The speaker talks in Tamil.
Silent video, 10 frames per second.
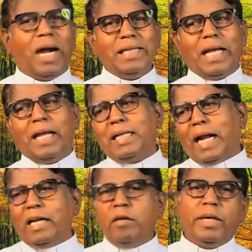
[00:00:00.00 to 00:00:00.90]
ஆண்டான்
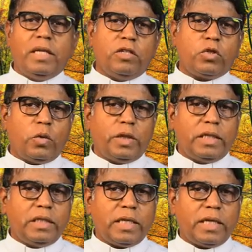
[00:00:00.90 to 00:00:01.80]
அடிமை என்று
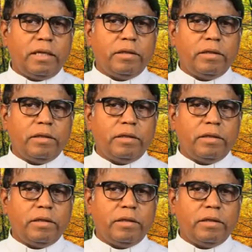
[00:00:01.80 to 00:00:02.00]
சொல்கின்ற